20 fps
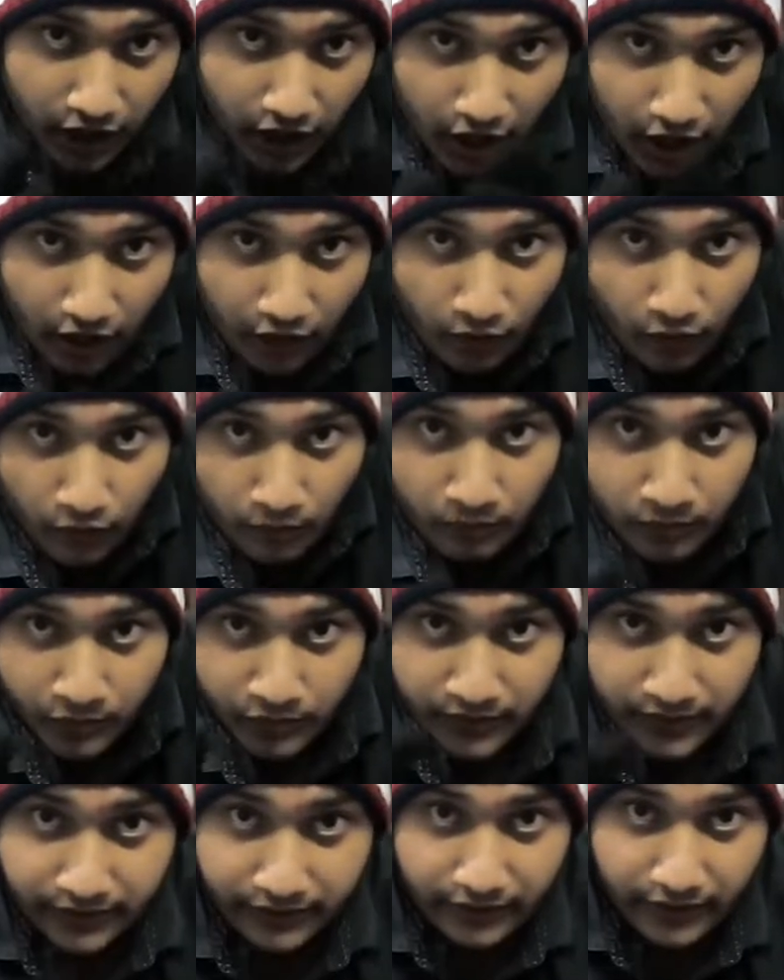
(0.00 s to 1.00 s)
यार और
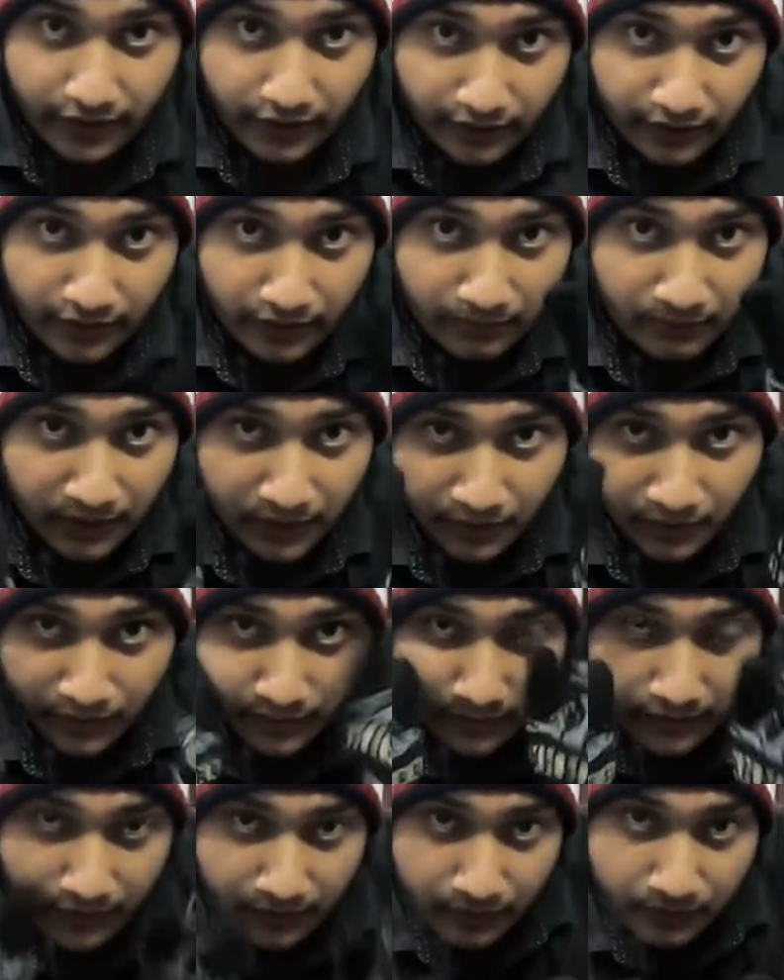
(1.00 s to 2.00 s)
मुझे सर्दी भी कुछ
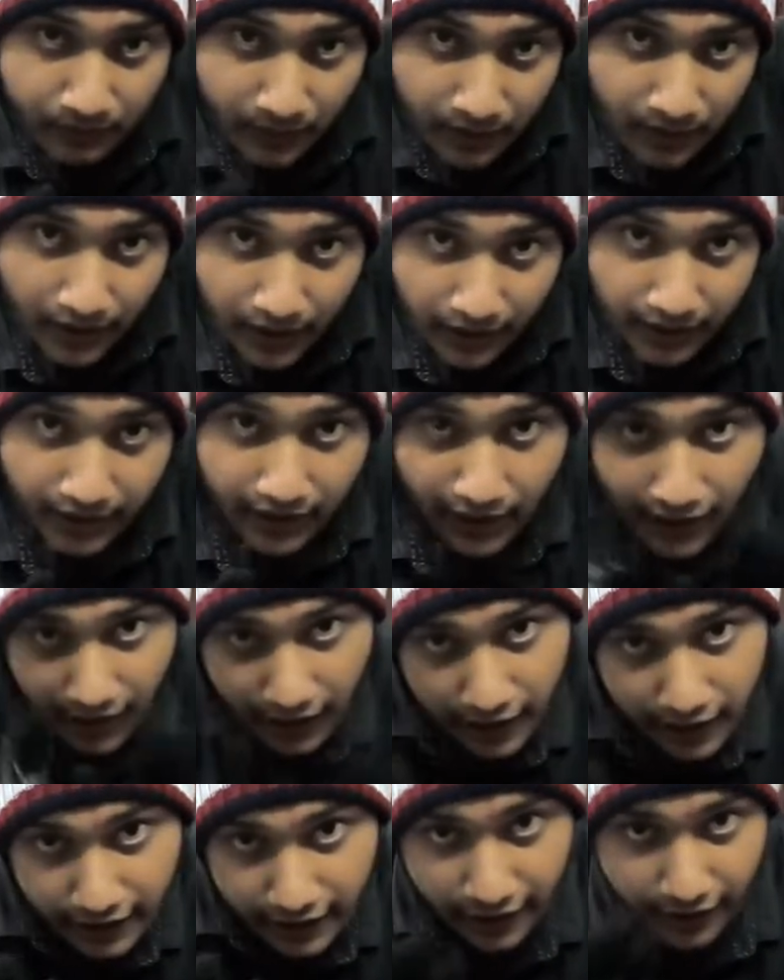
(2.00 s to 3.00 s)
इस प्रकार की
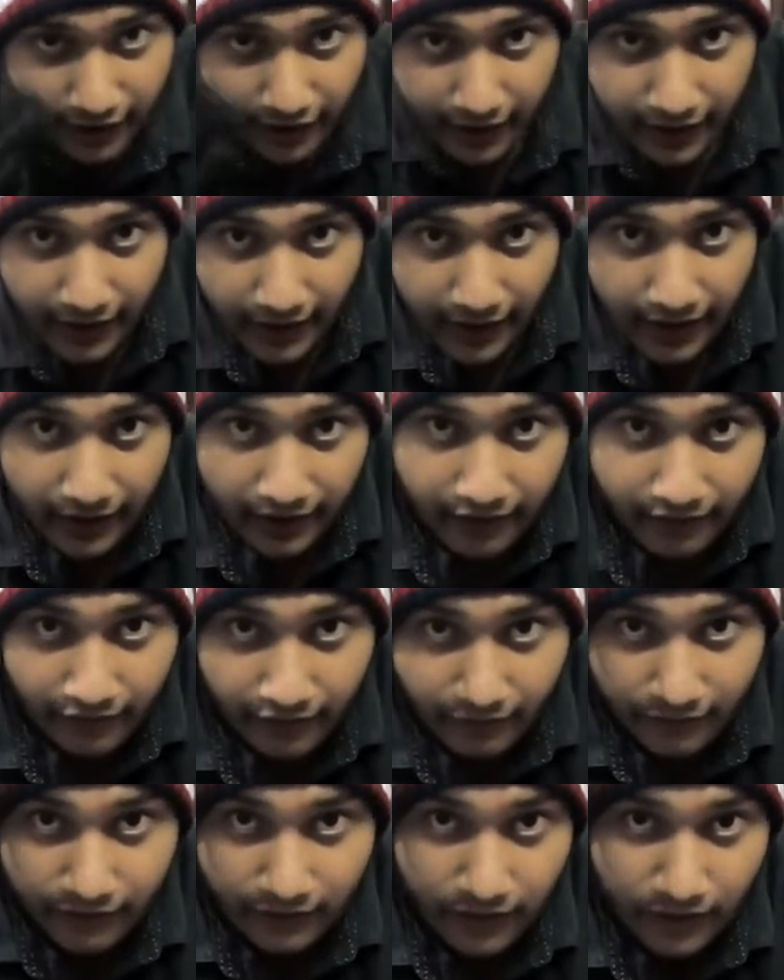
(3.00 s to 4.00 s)
लग रही है
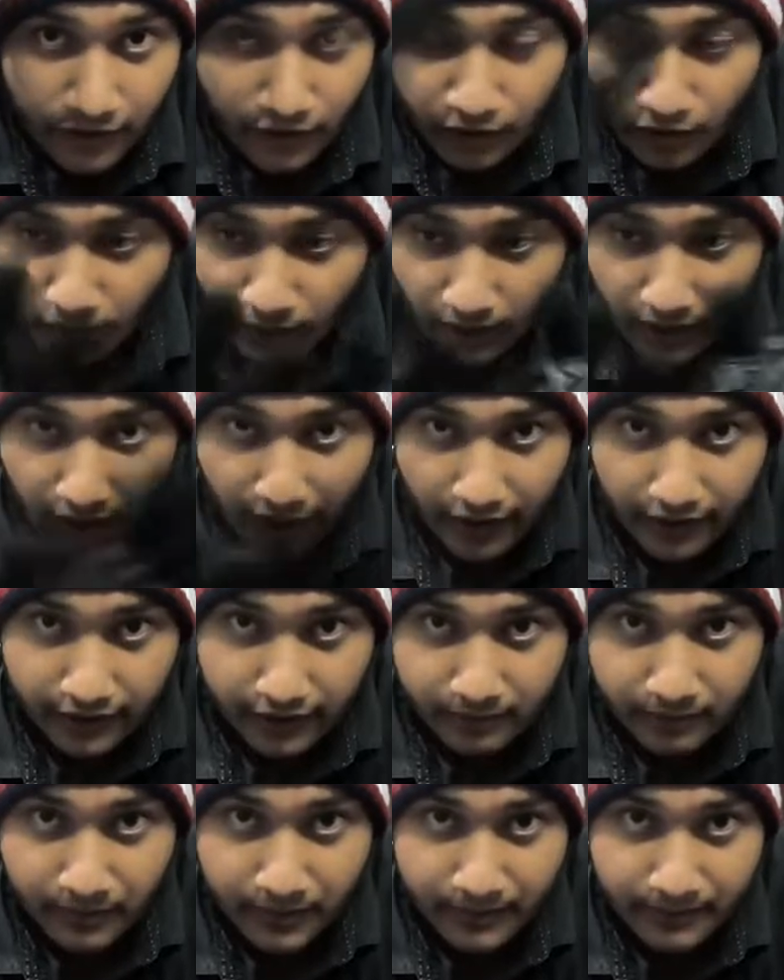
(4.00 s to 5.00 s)
सिर्फ सर और हाथ
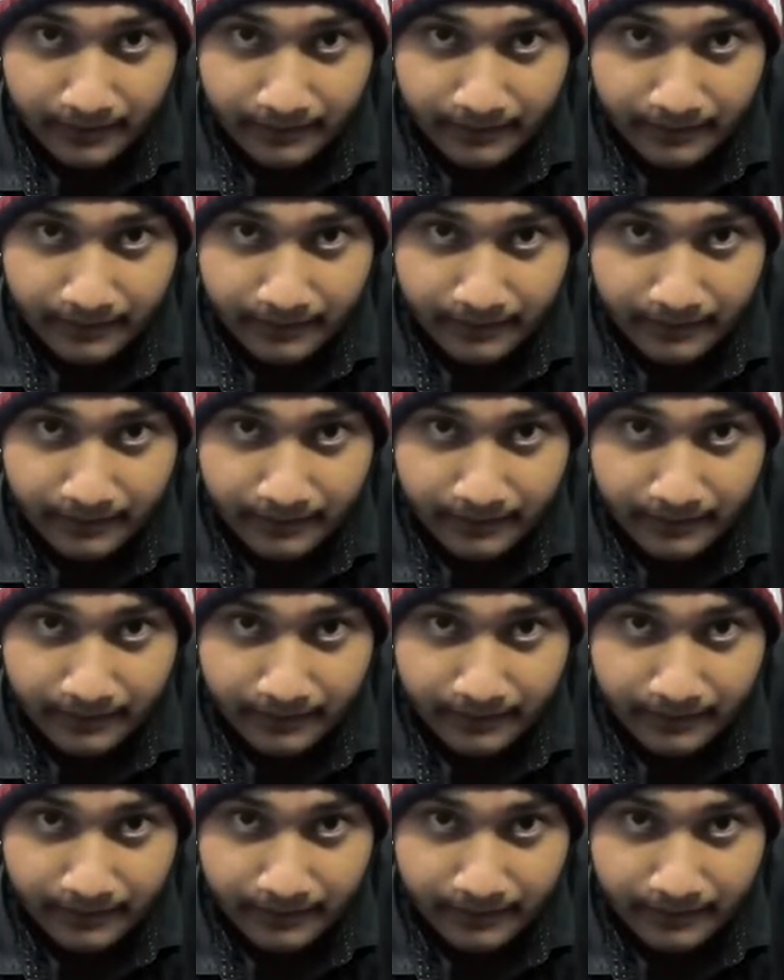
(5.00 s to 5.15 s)
पे